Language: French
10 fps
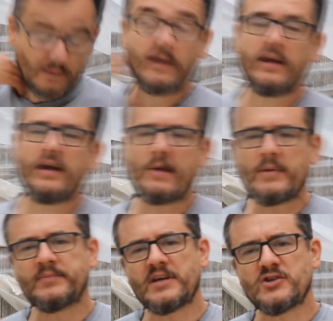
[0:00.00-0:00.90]
et, en
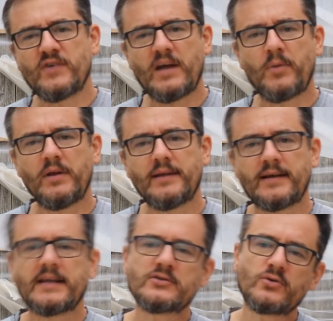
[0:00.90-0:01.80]
même temps, je vais répondre à
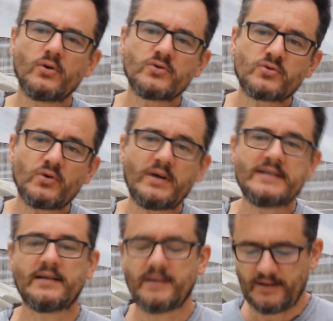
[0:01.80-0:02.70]
ta question sur
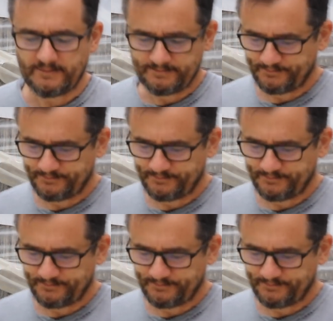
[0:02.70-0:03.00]
les engrais.